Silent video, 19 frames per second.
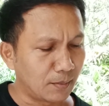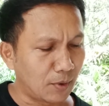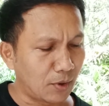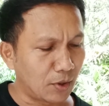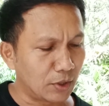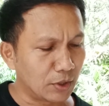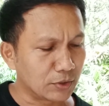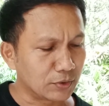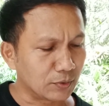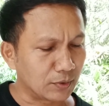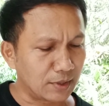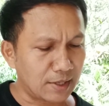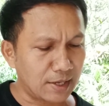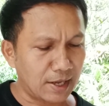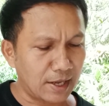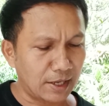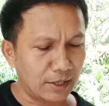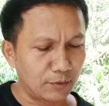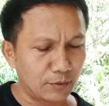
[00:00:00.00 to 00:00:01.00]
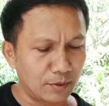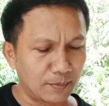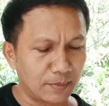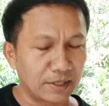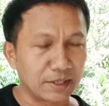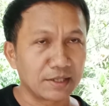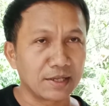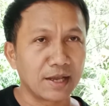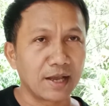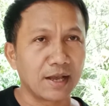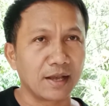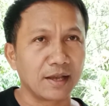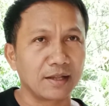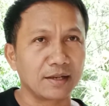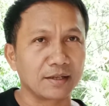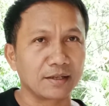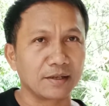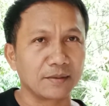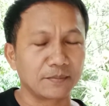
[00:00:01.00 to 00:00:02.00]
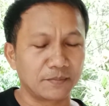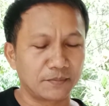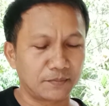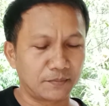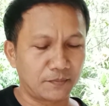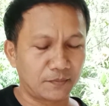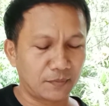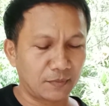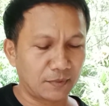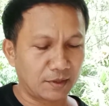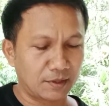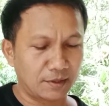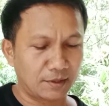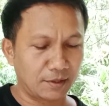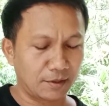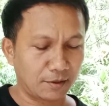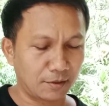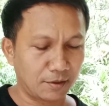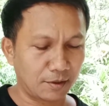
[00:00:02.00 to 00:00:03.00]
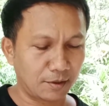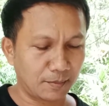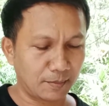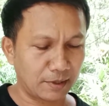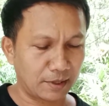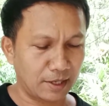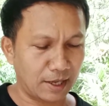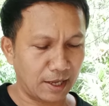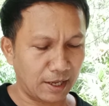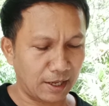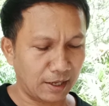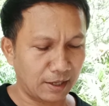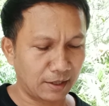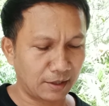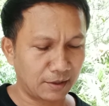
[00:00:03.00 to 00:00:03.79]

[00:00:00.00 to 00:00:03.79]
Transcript: บริสุทธิ์ได้ด้วยปัญญานะครับ แล้วก็ปัญหา